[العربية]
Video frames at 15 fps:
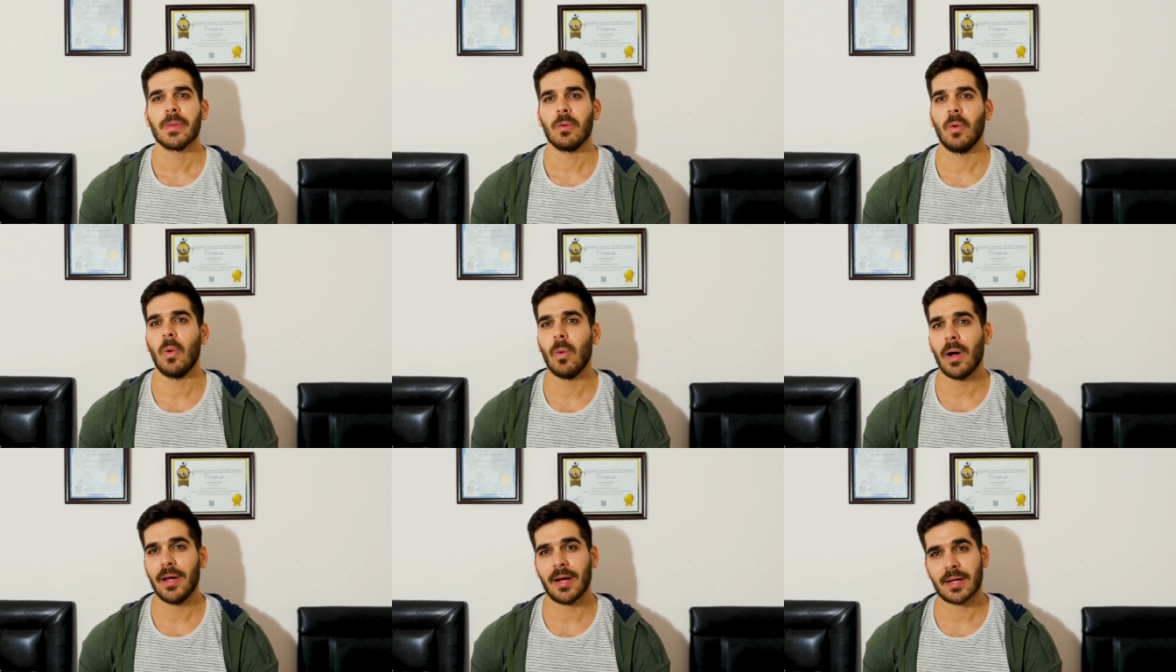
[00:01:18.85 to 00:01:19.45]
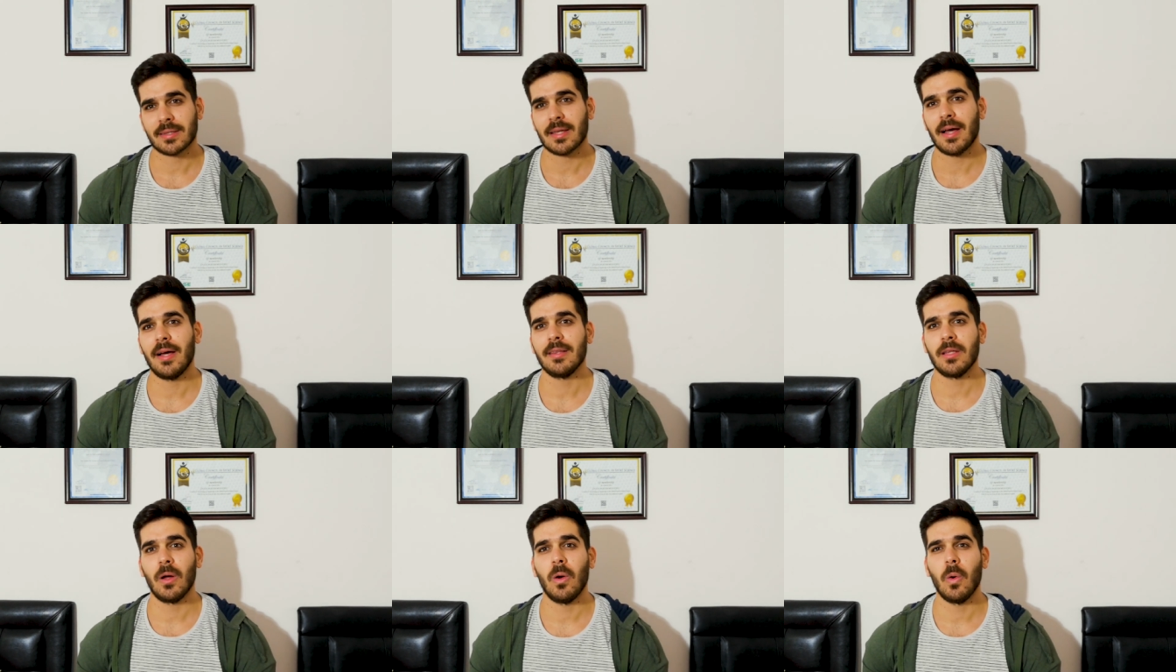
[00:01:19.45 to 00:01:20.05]
وهواي اخطاء
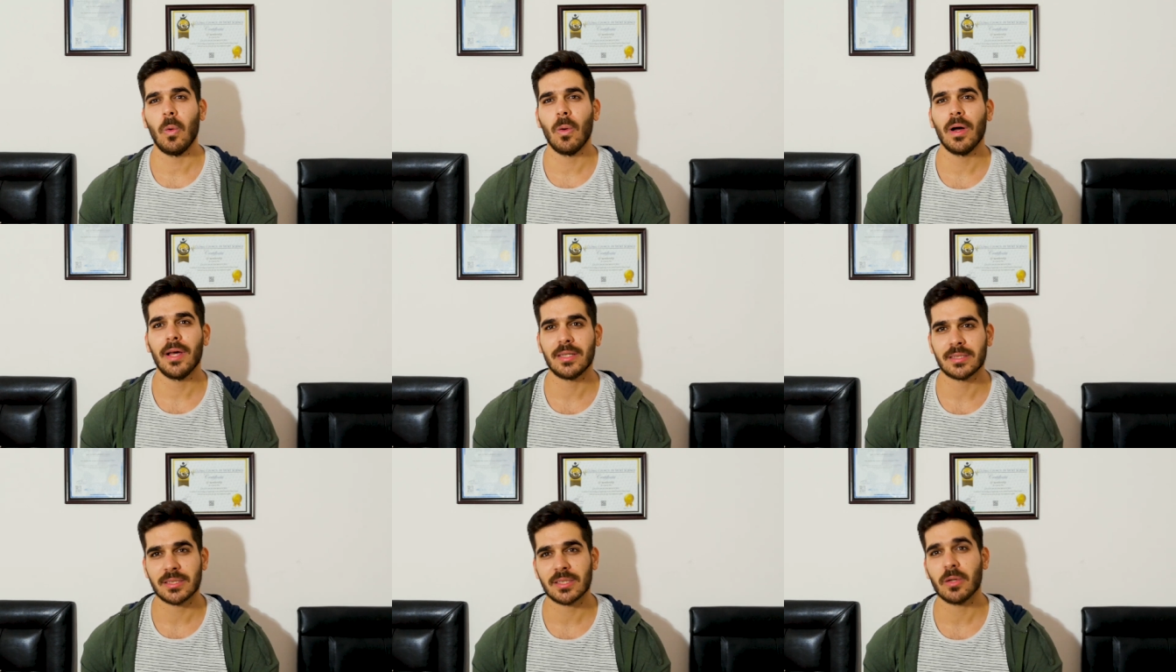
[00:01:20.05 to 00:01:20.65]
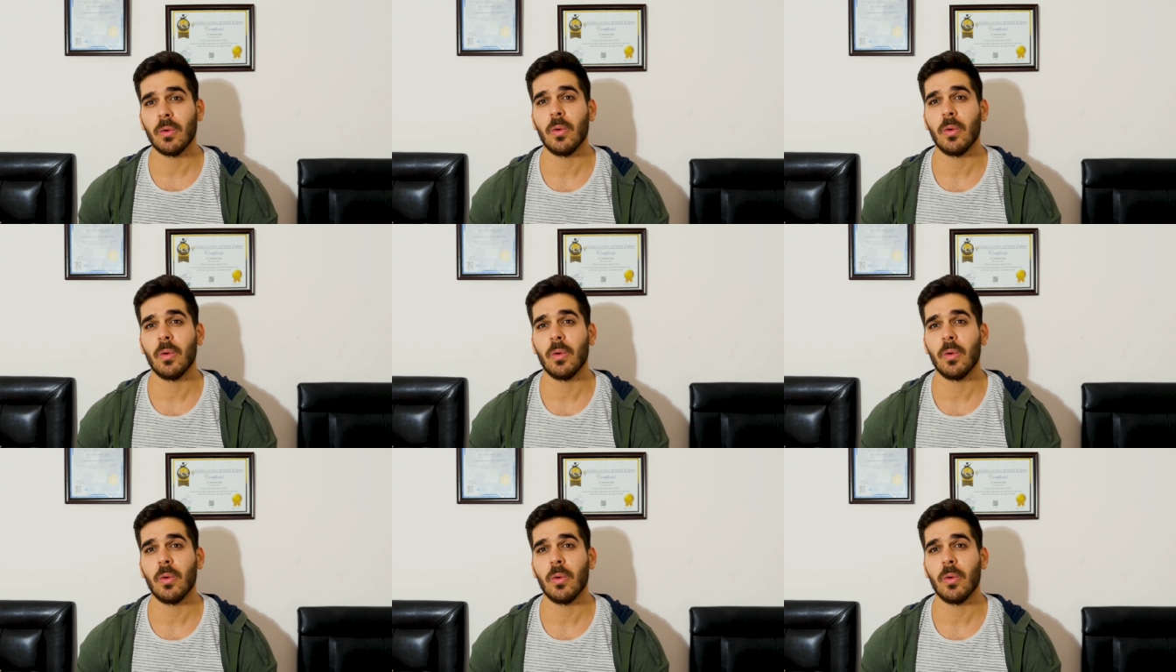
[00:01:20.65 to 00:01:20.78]
عندنا هواي ش...